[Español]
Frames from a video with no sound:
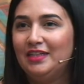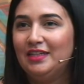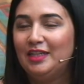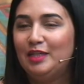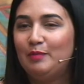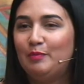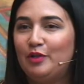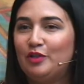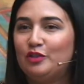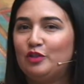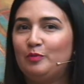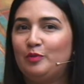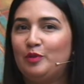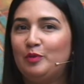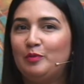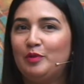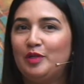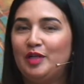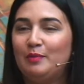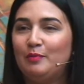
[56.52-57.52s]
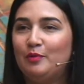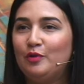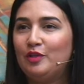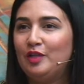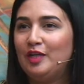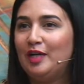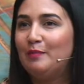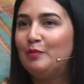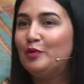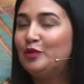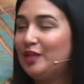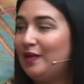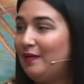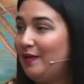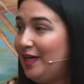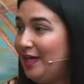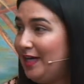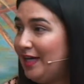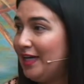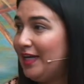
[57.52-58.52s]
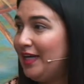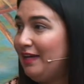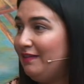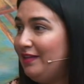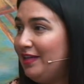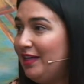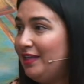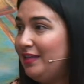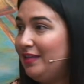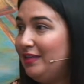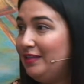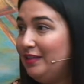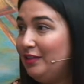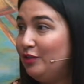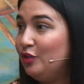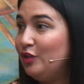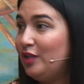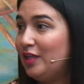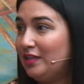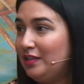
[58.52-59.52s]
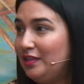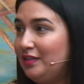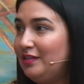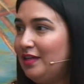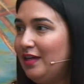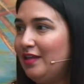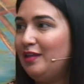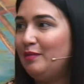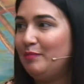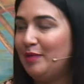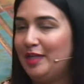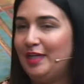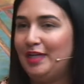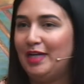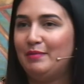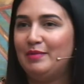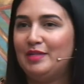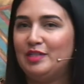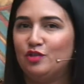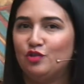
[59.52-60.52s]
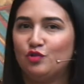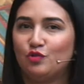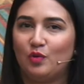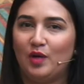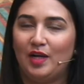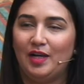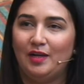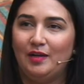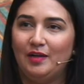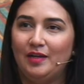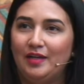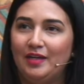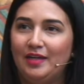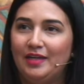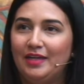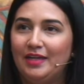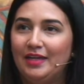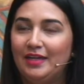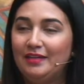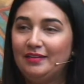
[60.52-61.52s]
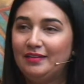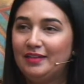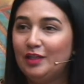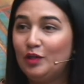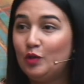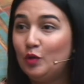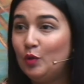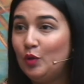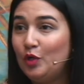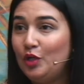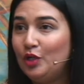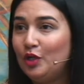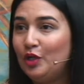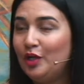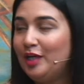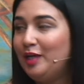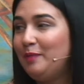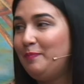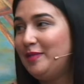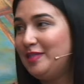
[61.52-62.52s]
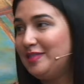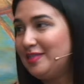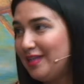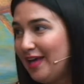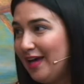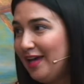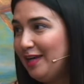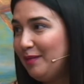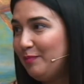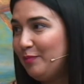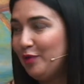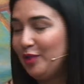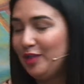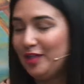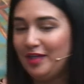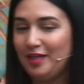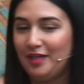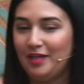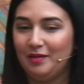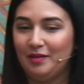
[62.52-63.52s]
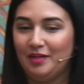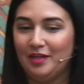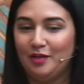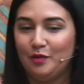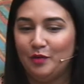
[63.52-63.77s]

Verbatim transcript: y por eso proponemos, digamos, trabajar la vida de distintos artistas de manera mensual. Este julio es especial porque en